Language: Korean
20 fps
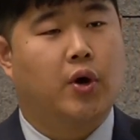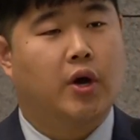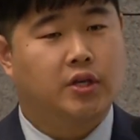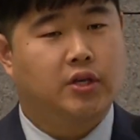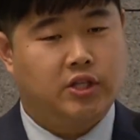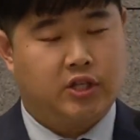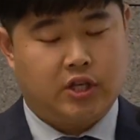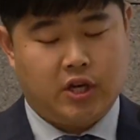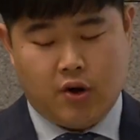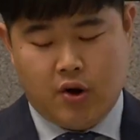
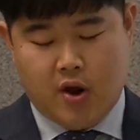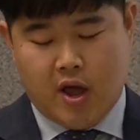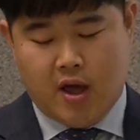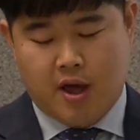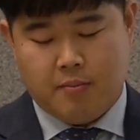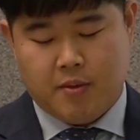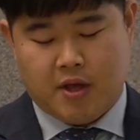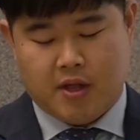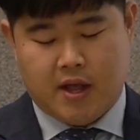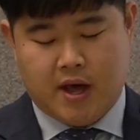
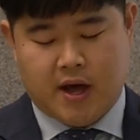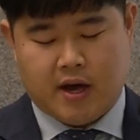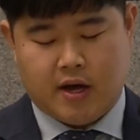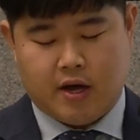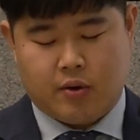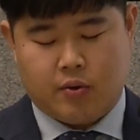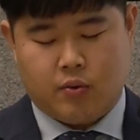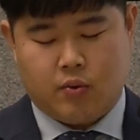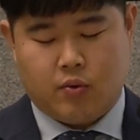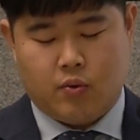신뢰하며
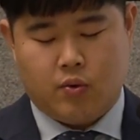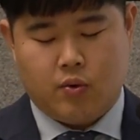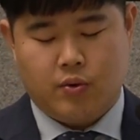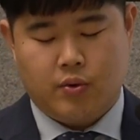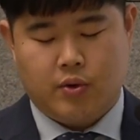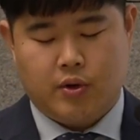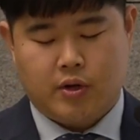나아갔고